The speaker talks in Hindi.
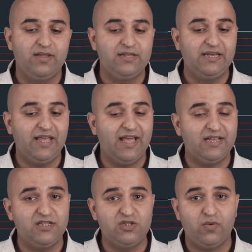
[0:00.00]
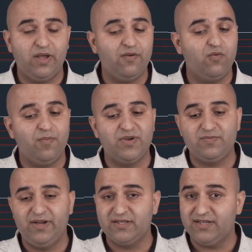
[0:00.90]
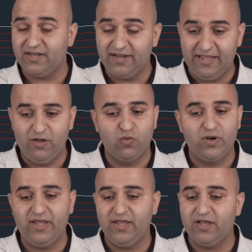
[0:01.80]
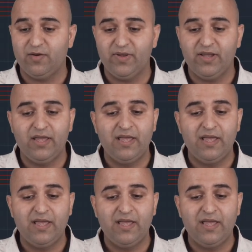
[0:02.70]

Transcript: जिनके एजेस जो हैं वो आपस में इंटरसेक्ट नहीं हो रही हैं यहाँ पे